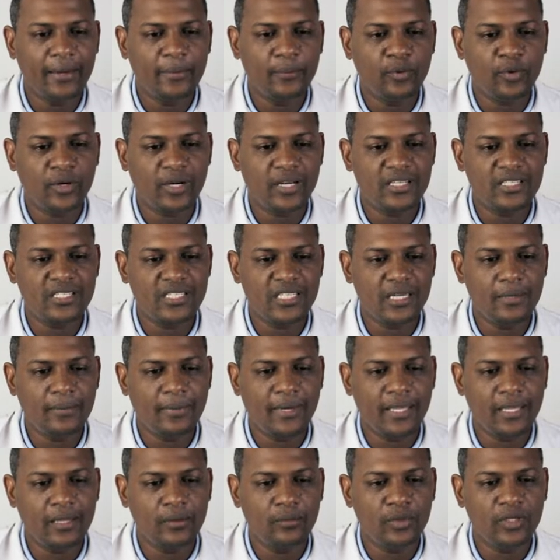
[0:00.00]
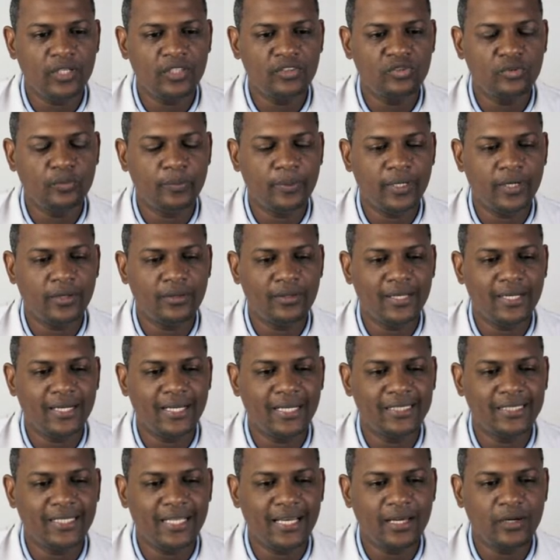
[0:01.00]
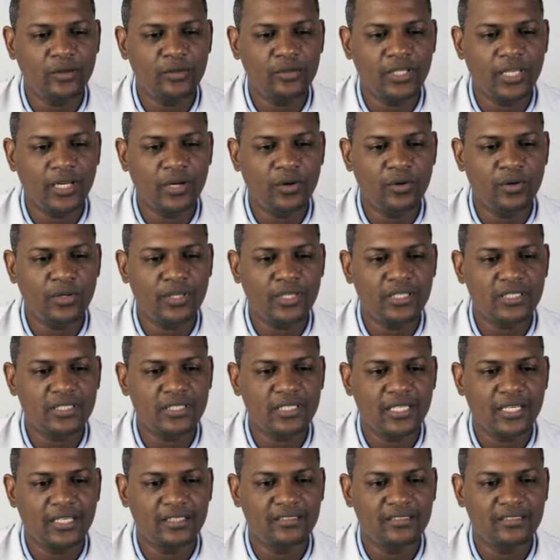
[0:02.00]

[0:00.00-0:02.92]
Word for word: por encima del borde superior del cartílago tiroides,